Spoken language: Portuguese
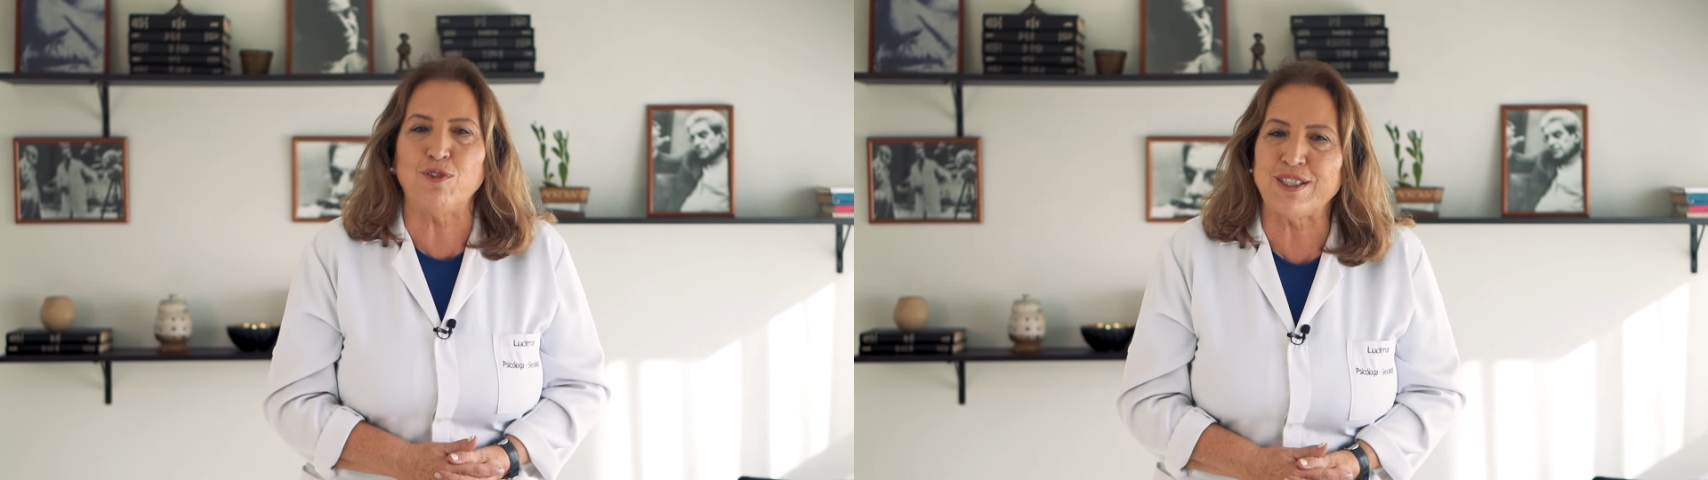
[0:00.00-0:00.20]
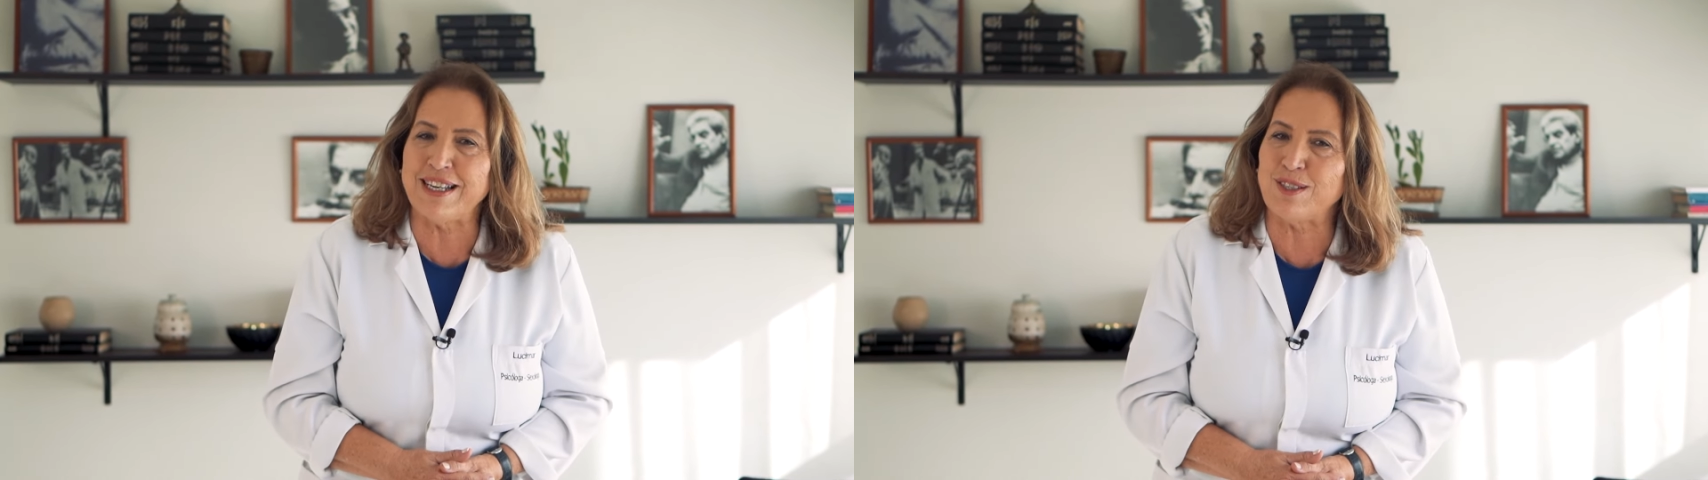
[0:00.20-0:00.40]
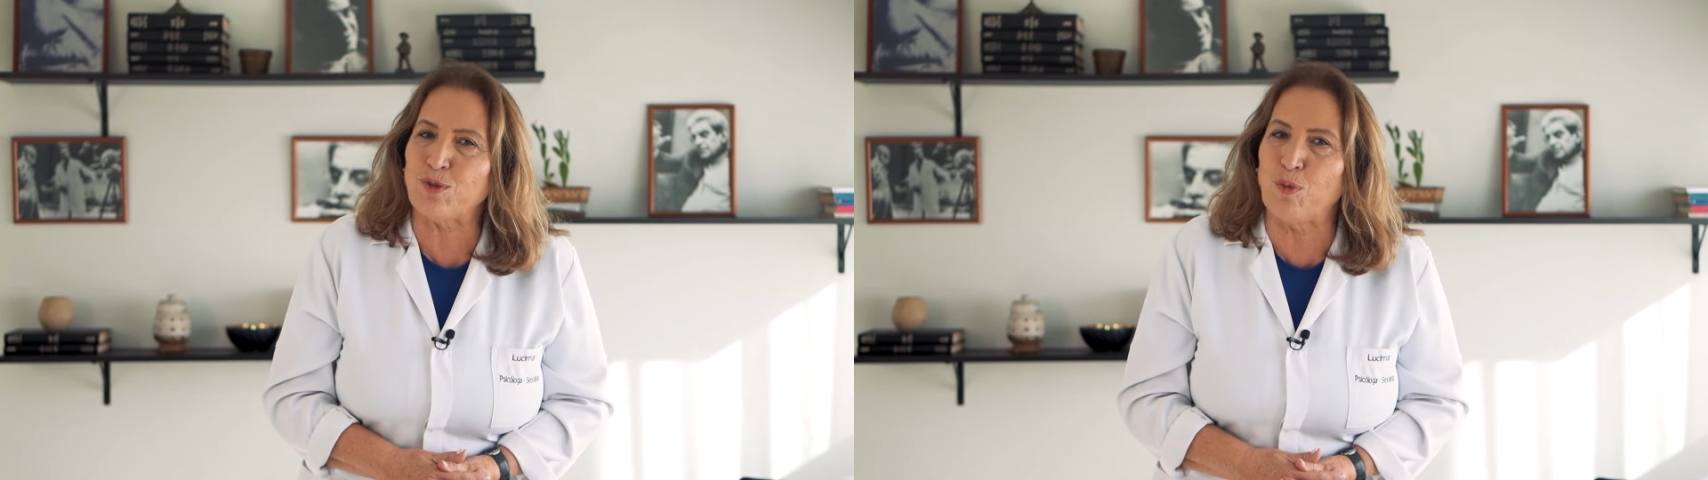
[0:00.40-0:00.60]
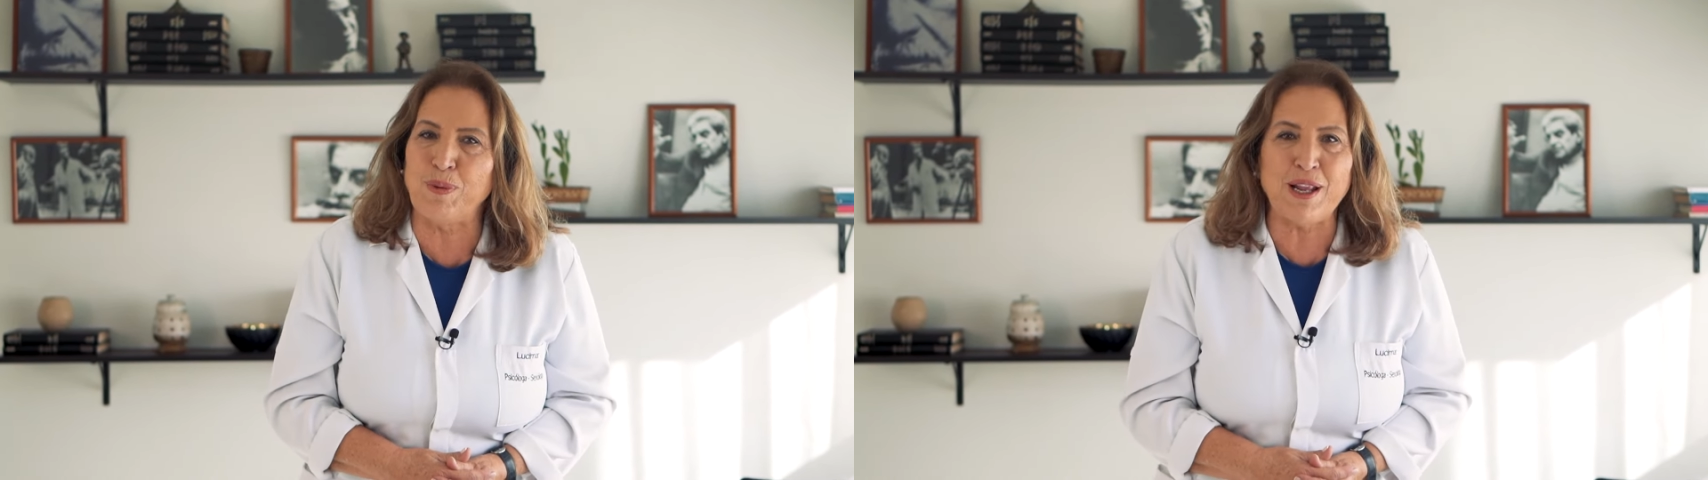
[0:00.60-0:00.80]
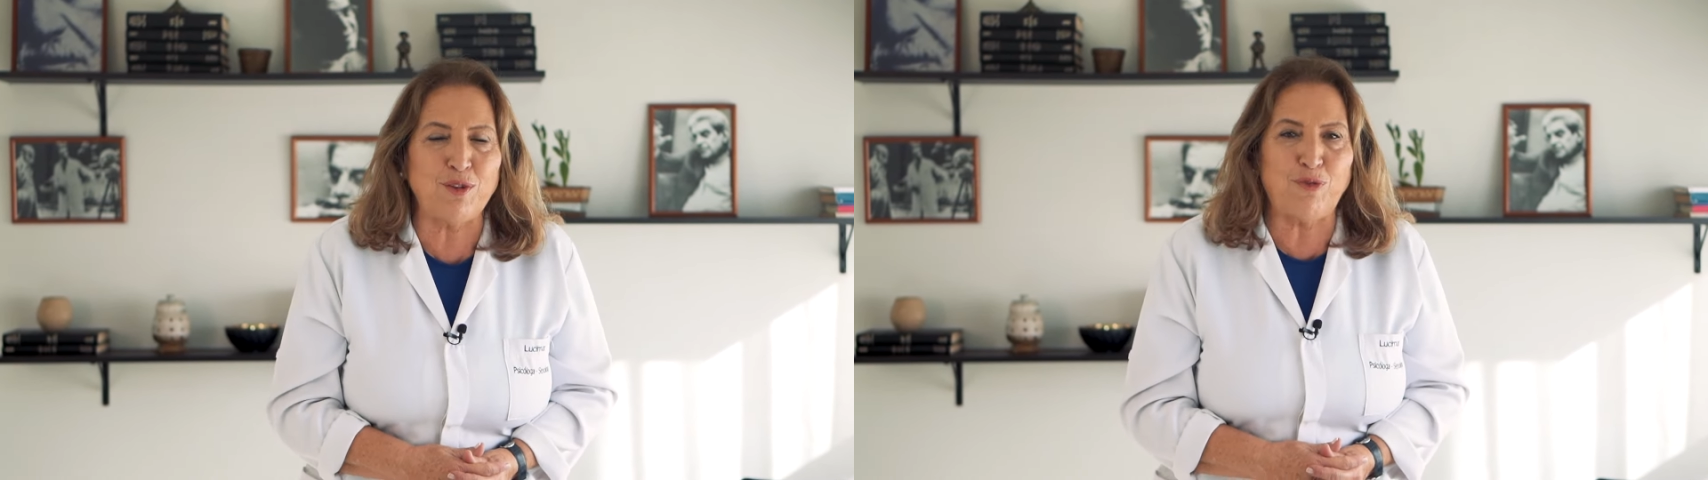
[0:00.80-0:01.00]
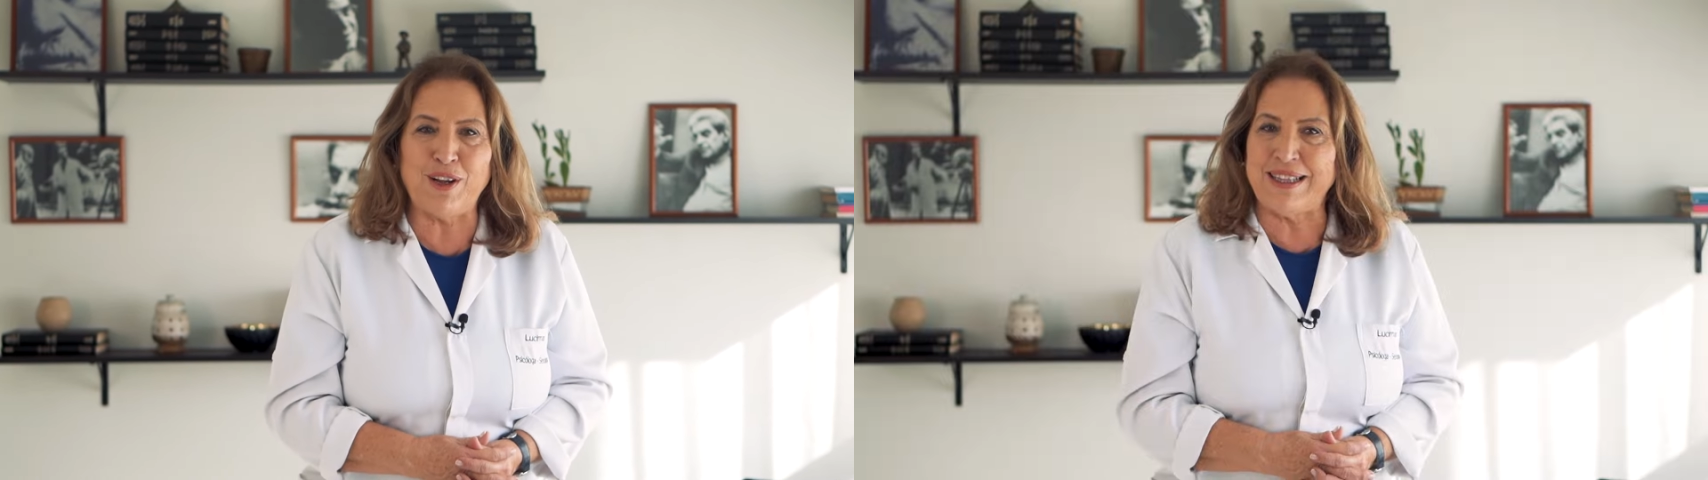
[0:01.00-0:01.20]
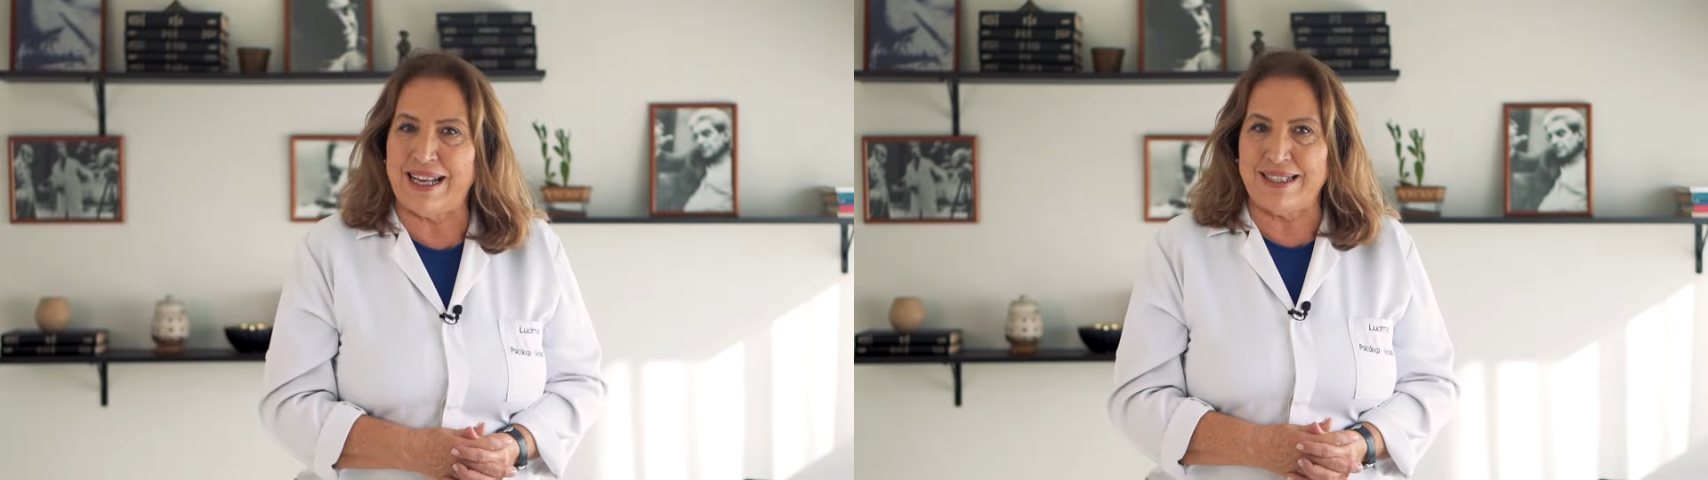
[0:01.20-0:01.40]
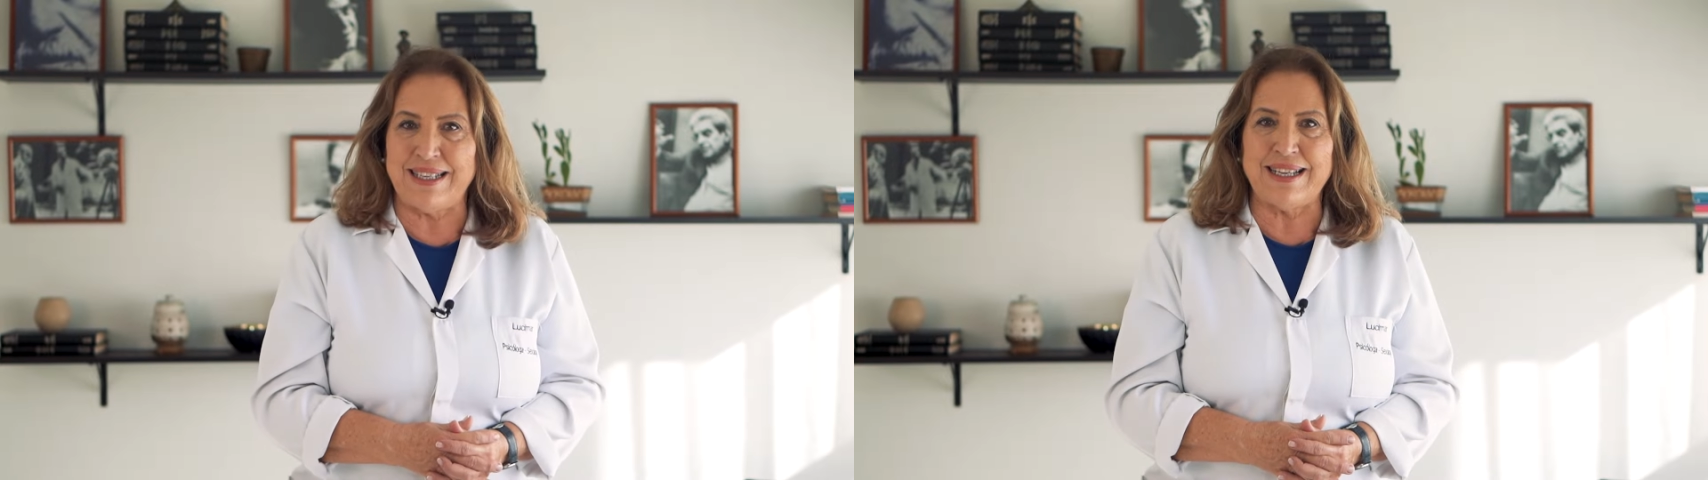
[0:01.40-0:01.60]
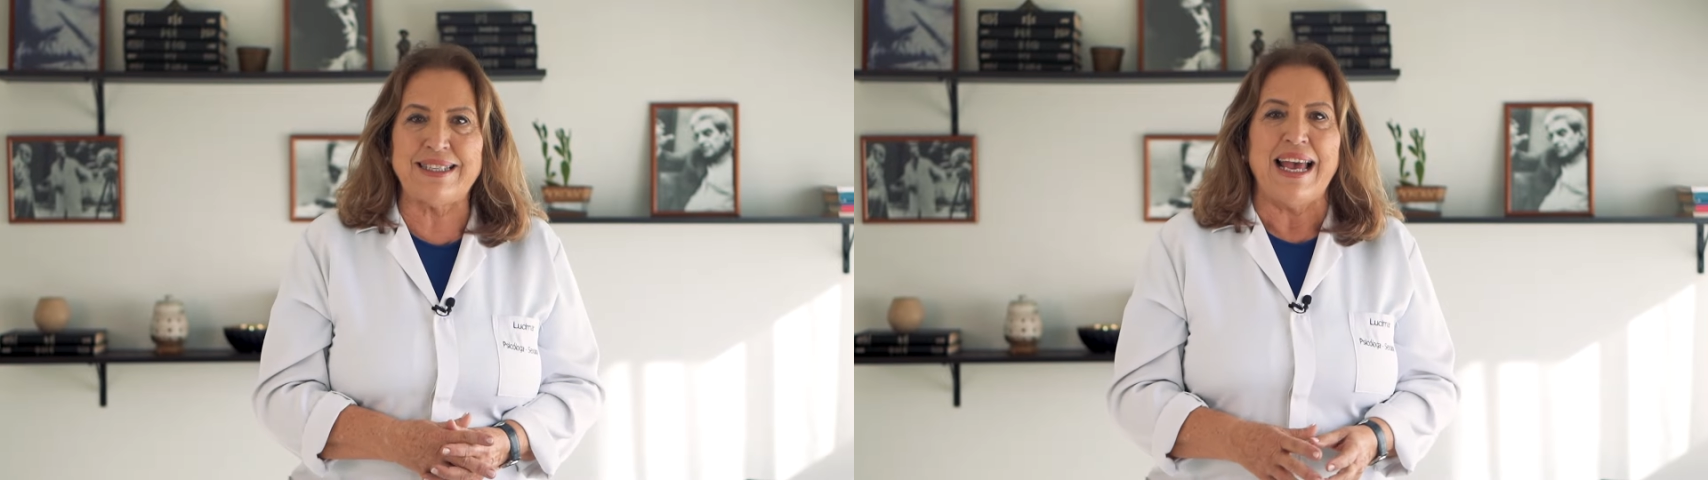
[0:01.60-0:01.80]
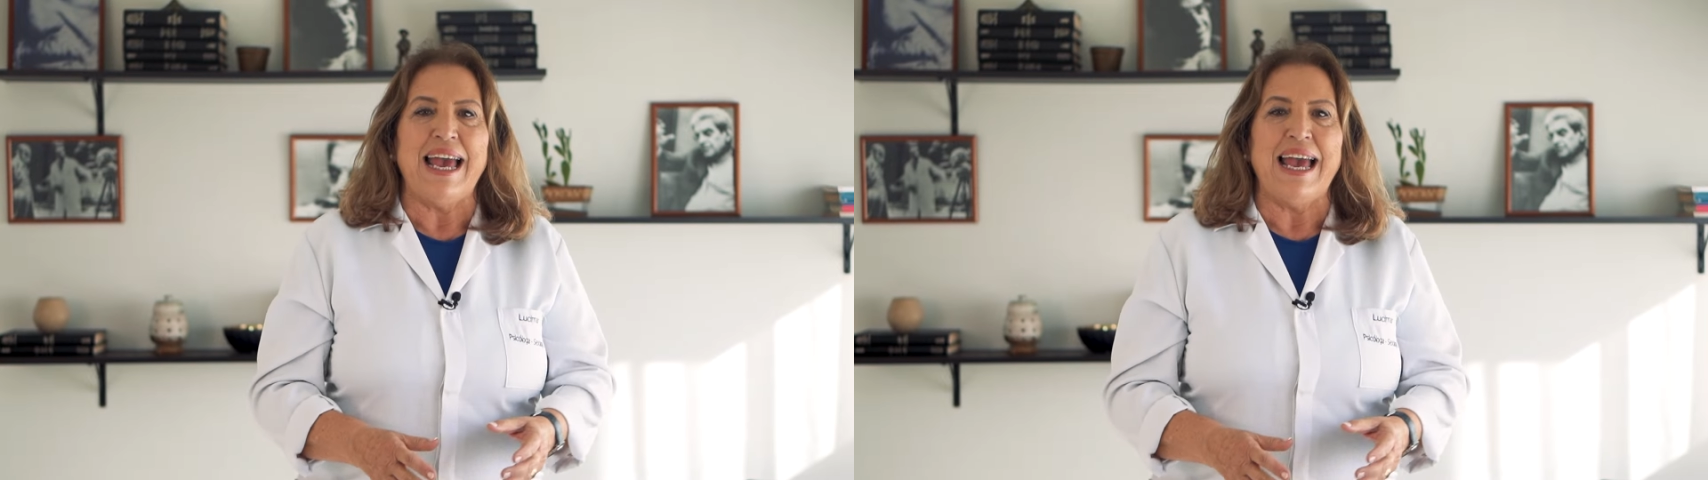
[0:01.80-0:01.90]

você descobrindo fantasias